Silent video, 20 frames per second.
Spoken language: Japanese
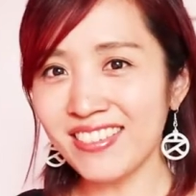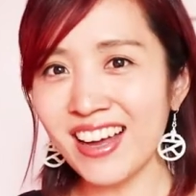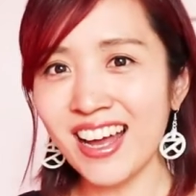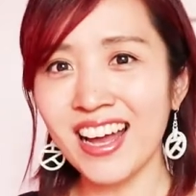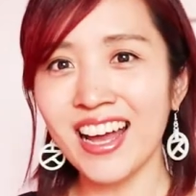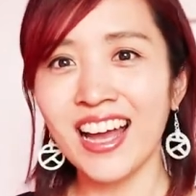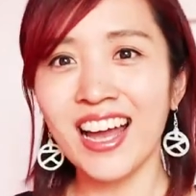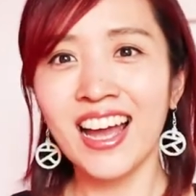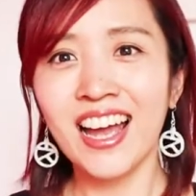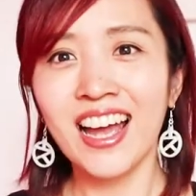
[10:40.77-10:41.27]

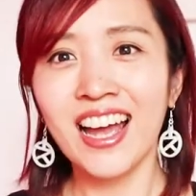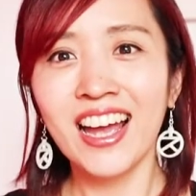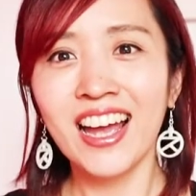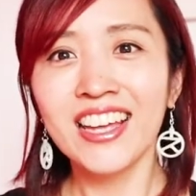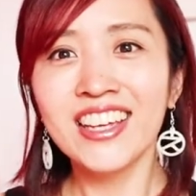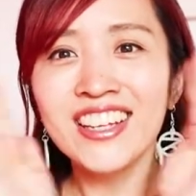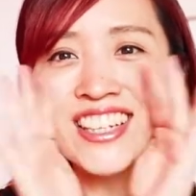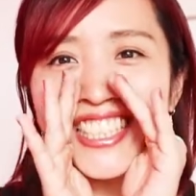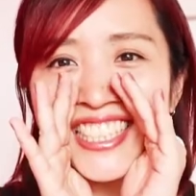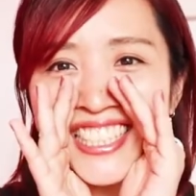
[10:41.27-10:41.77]
は
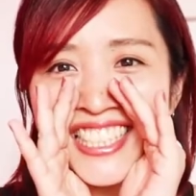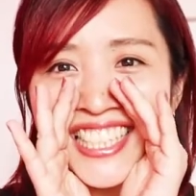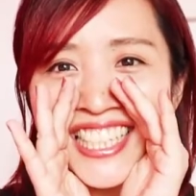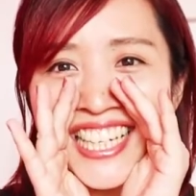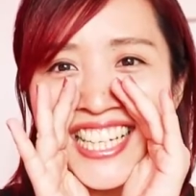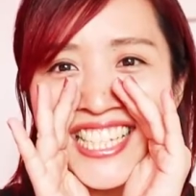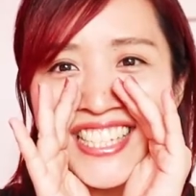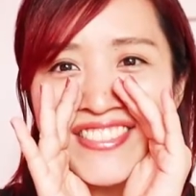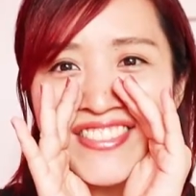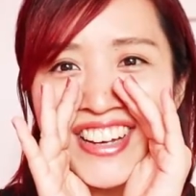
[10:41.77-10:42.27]
よろしくお
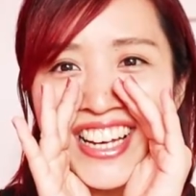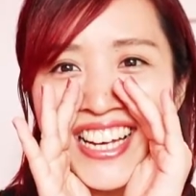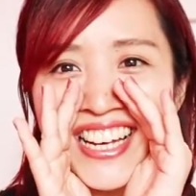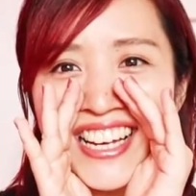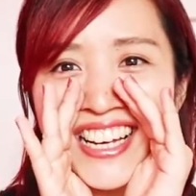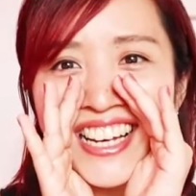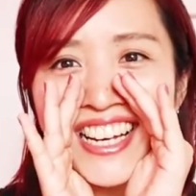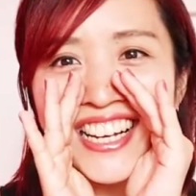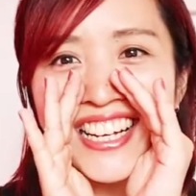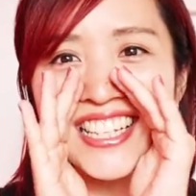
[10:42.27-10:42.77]
願いし
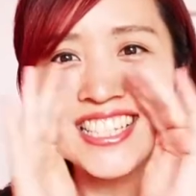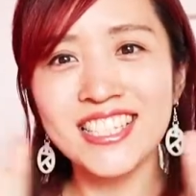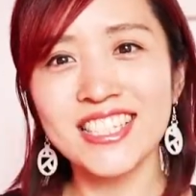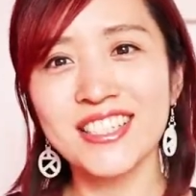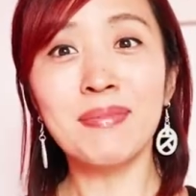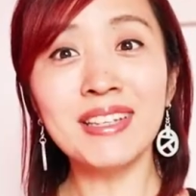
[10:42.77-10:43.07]
ます。